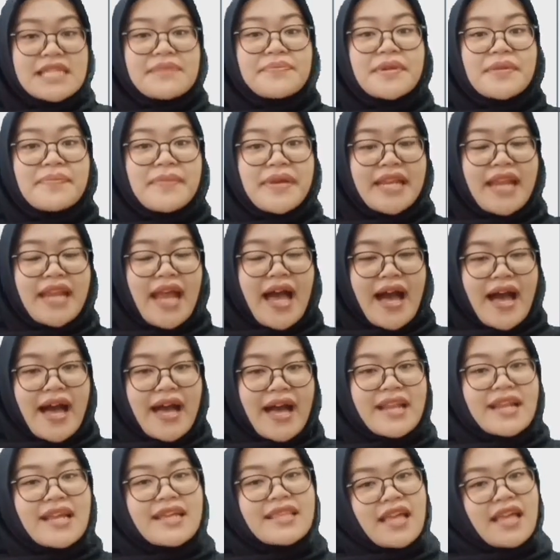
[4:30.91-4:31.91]
sih
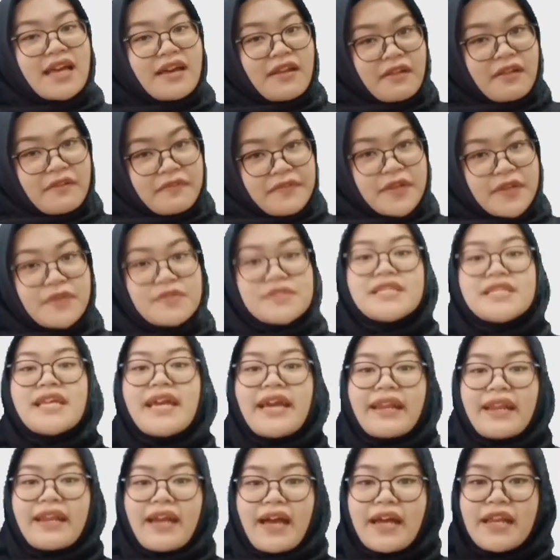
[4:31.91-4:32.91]
perbedaan antara virus
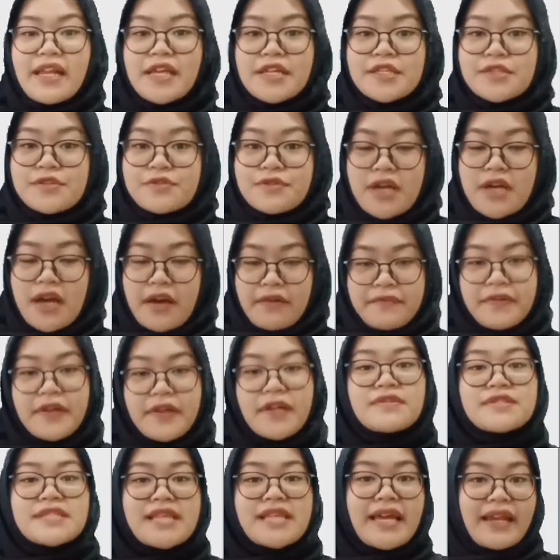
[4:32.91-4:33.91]
DNA dan juga
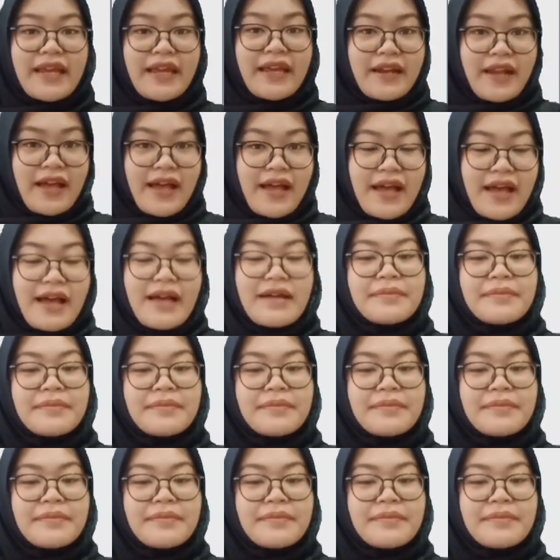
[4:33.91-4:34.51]
virus RNA?